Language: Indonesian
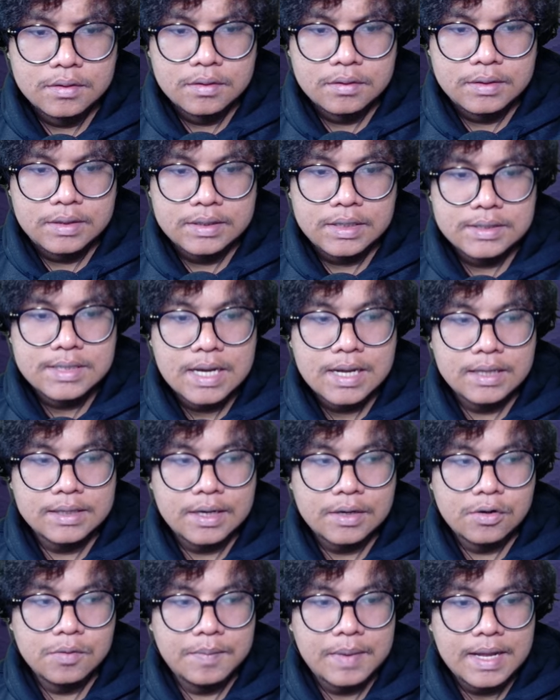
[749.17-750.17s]
Kita jangan
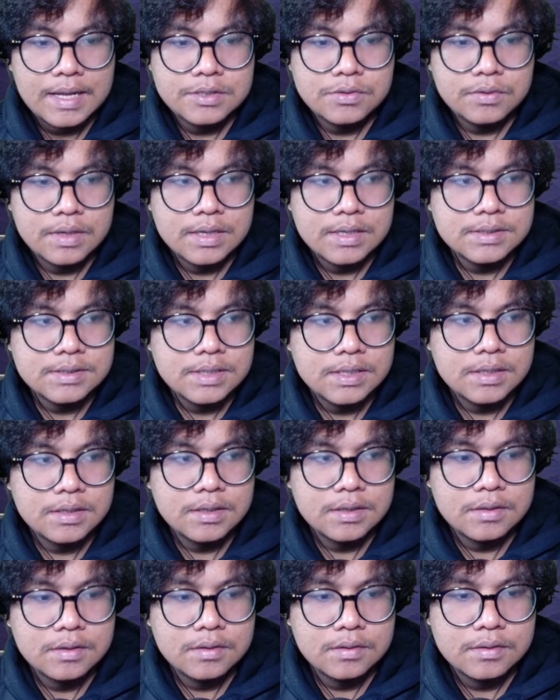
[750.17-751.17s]
terlalu maju gak sih?
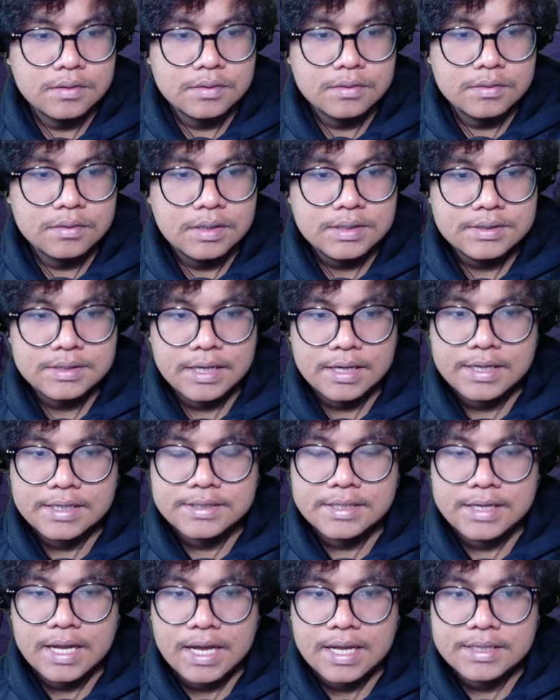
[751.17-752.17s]
Udah stay di
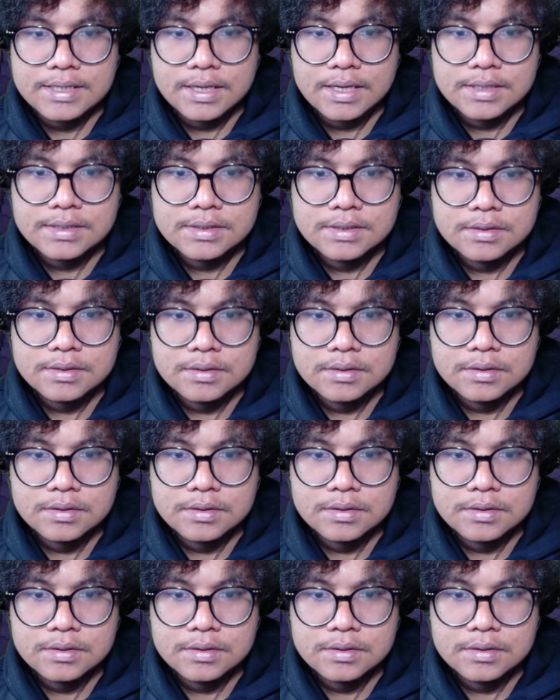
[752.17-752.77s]
sini aja, guys.